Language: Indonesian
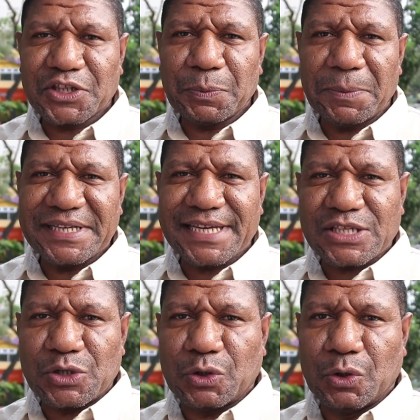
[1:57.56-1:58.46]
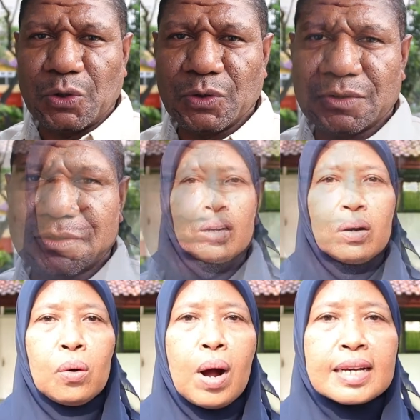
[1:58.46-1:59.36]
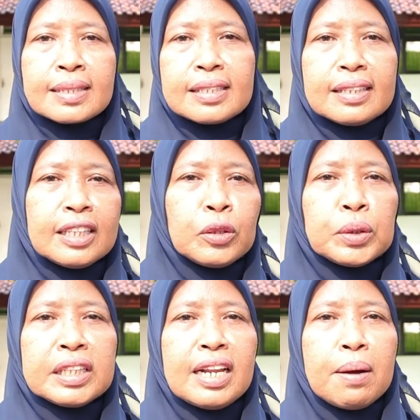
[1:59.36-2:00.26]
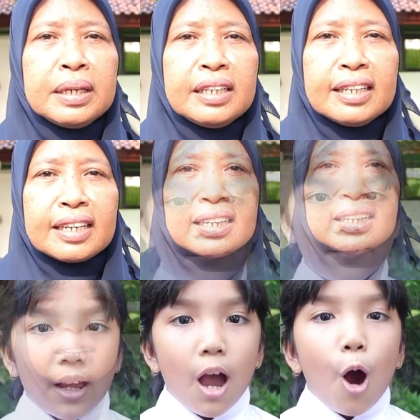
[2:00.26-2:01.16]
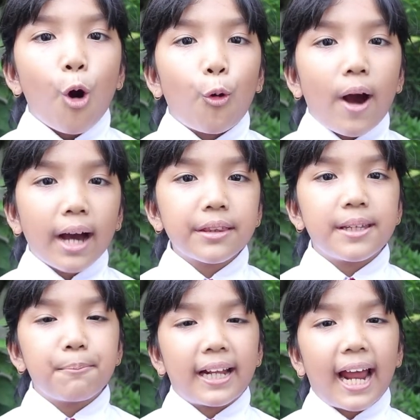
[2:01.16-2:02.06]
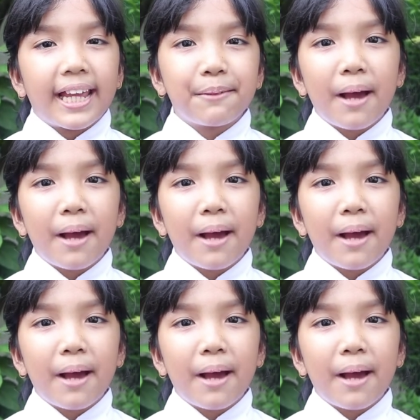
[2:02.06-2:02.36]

itu pemecah suku. Hoax itu tidak mendidik. Hoax dimarahin